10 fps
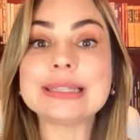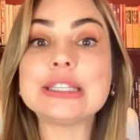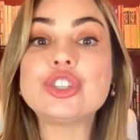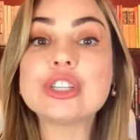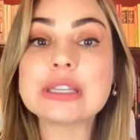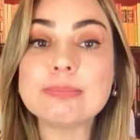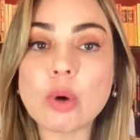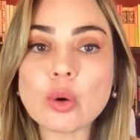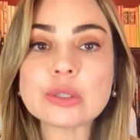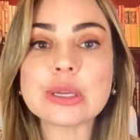que
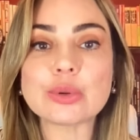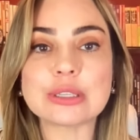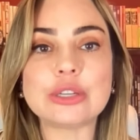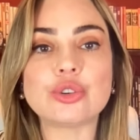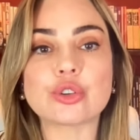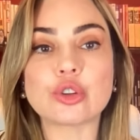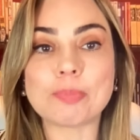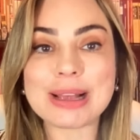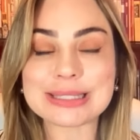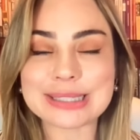dizimou seus índios no
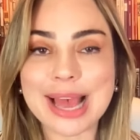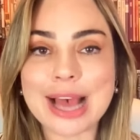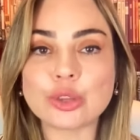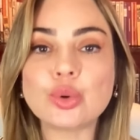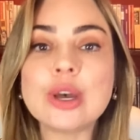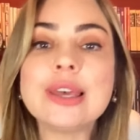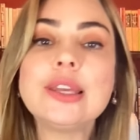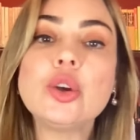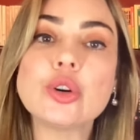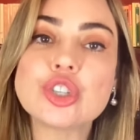passado
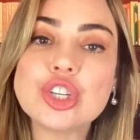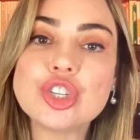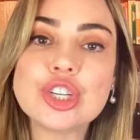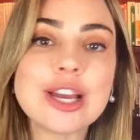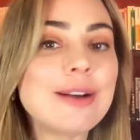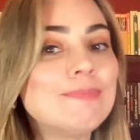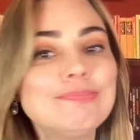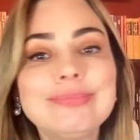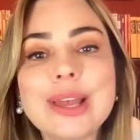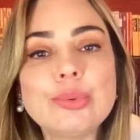e hoje em dia
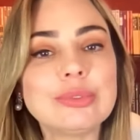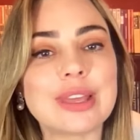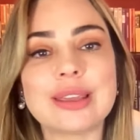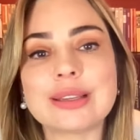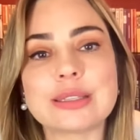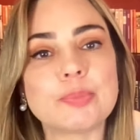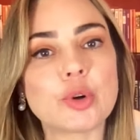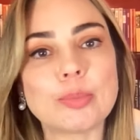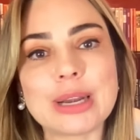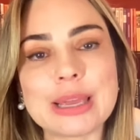não tem esse
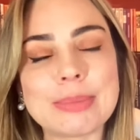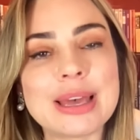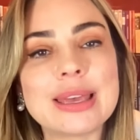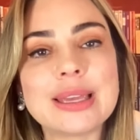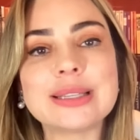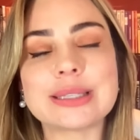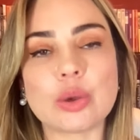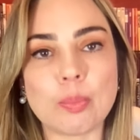problema em seu